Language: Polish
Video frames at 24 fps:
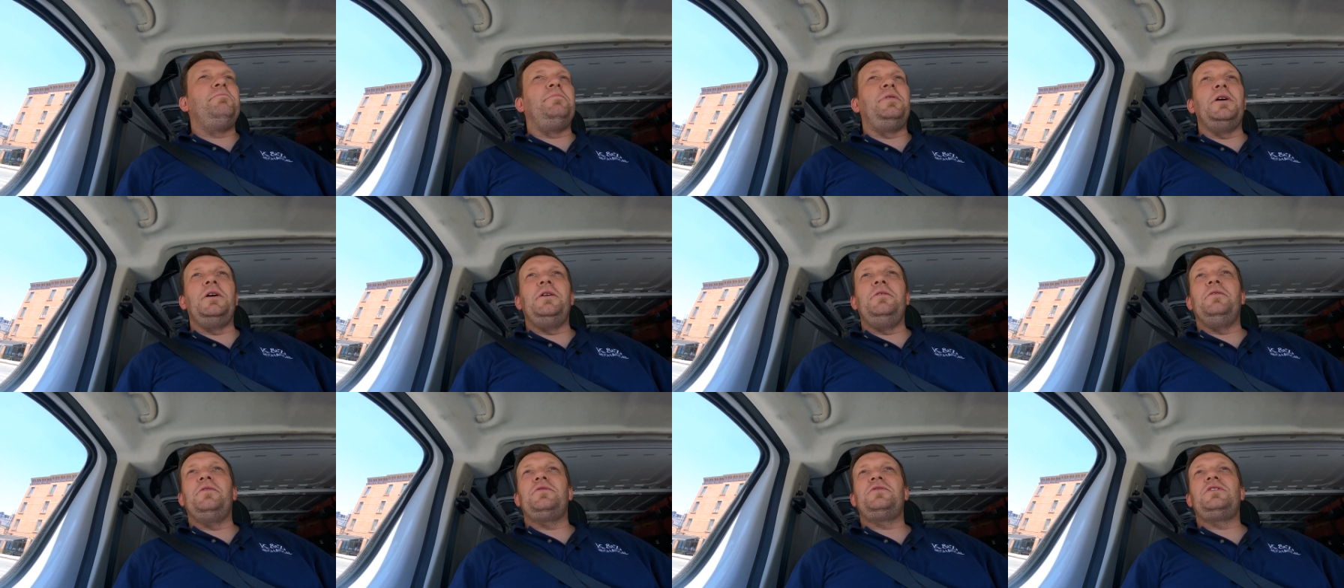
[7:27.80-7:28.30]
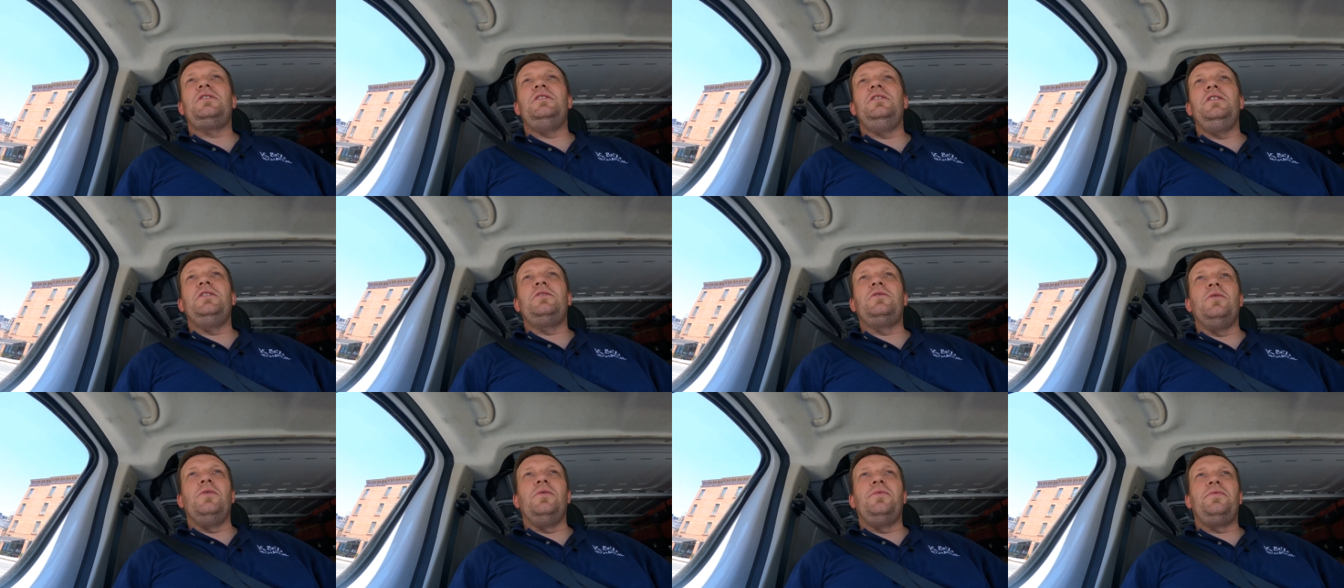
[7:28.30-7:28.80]
pojemność
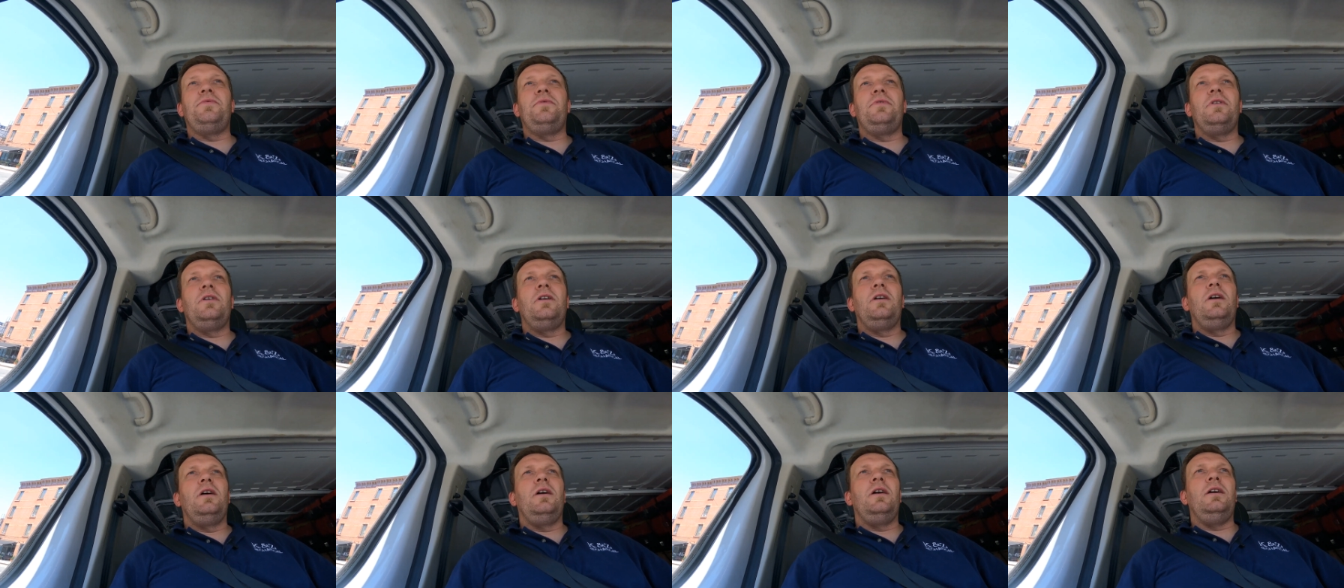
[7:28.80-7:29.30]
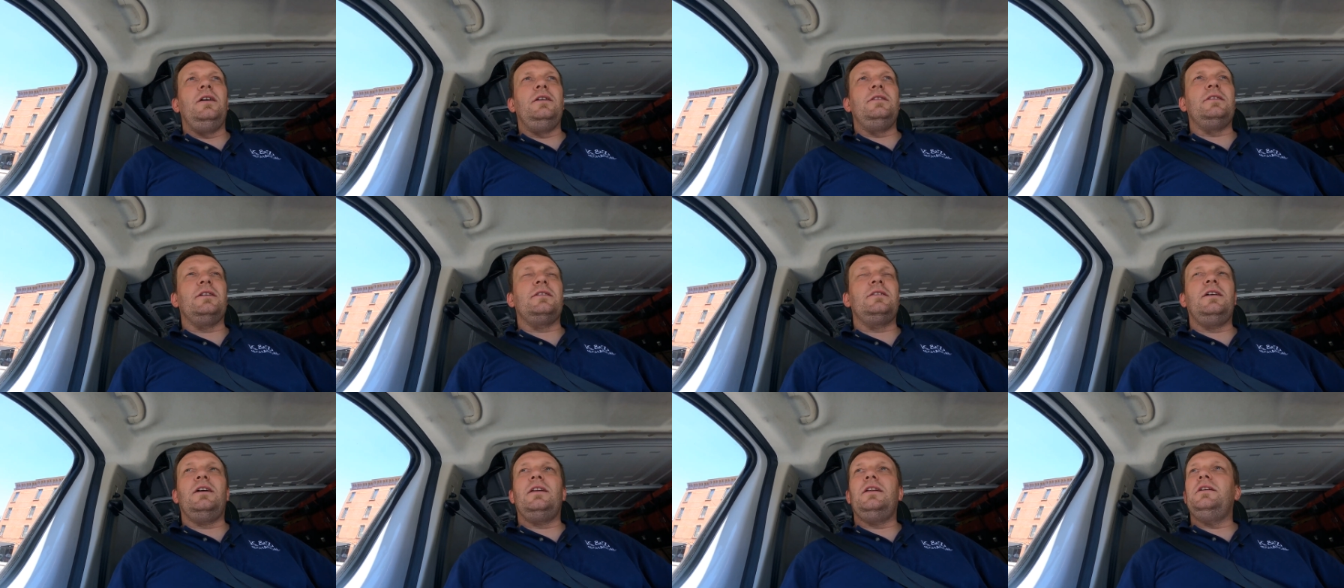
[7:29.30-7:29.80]
silników i
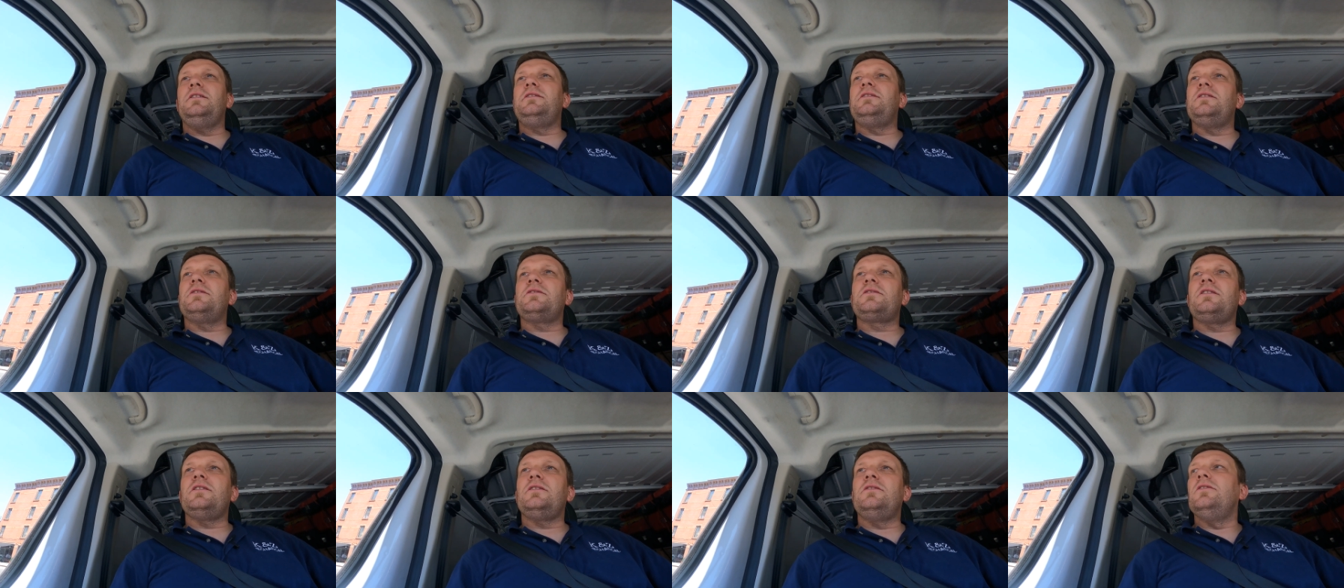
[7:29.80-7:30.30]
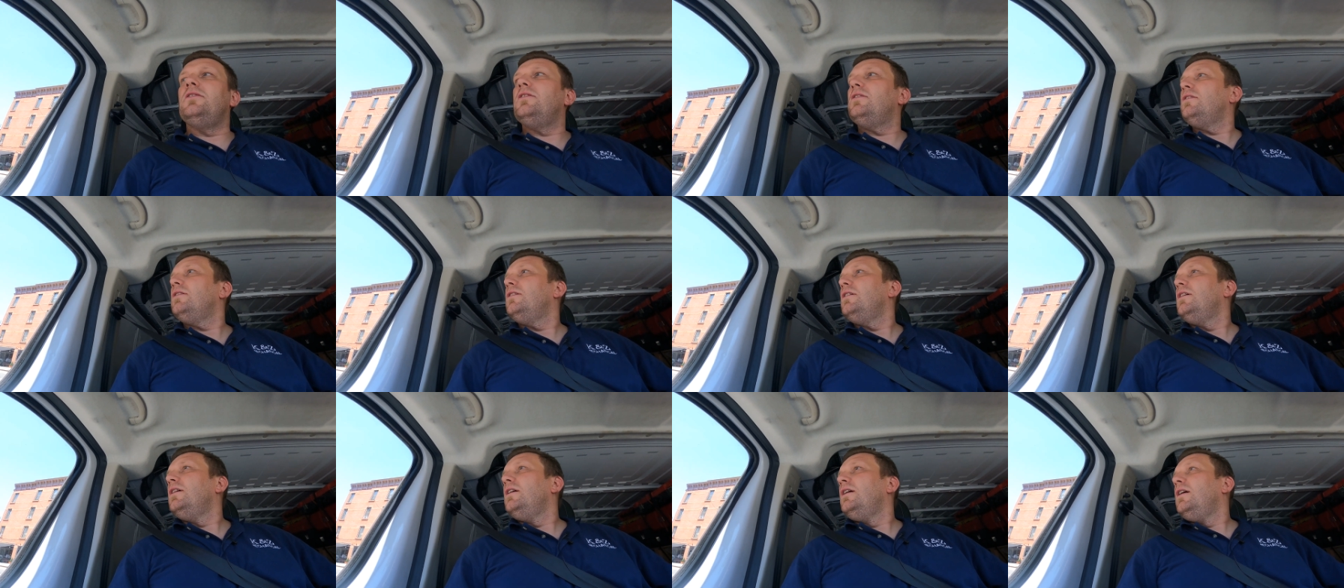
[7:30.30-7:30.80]
tak dalej, ciężkie
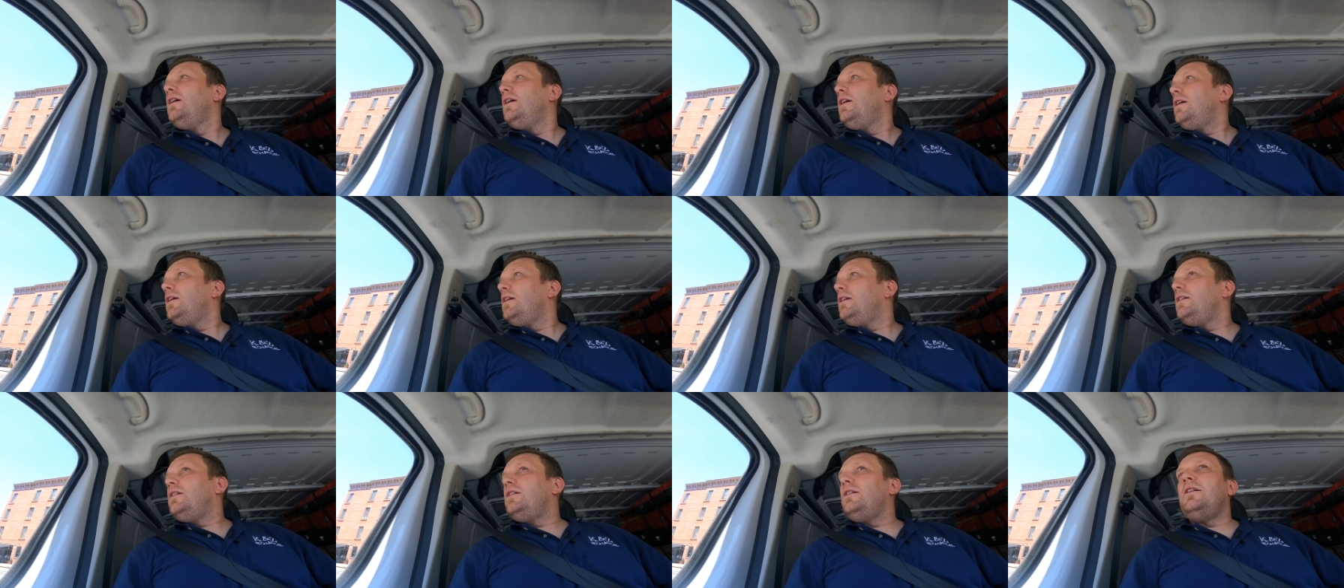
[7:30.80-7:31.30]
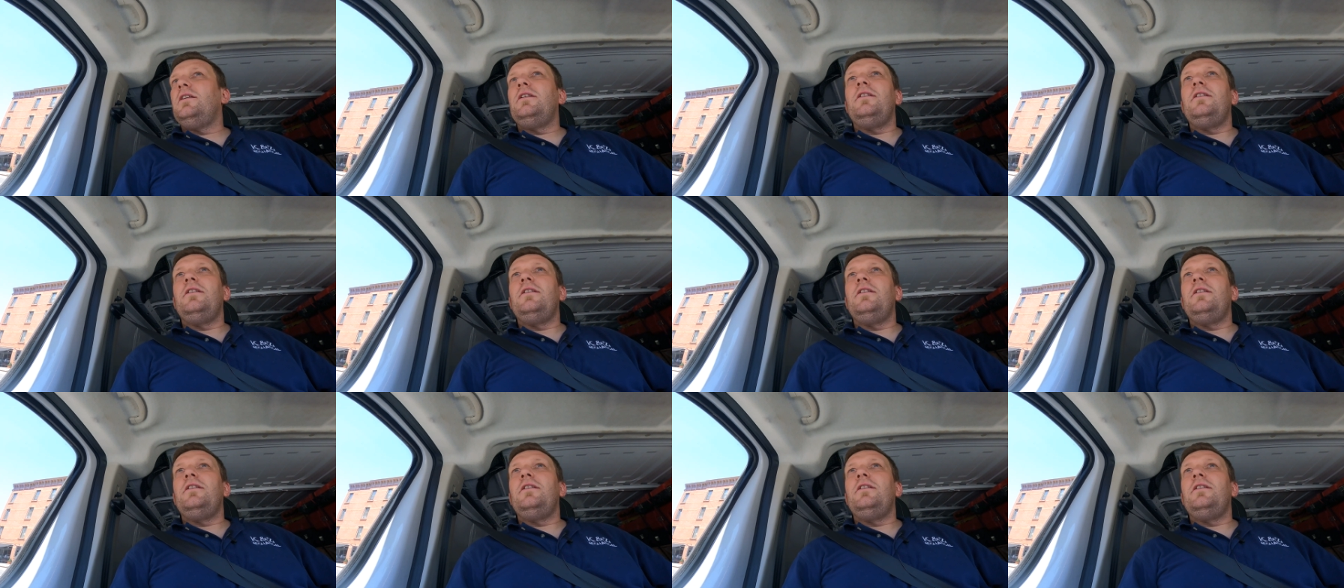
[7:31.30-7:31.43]
do e,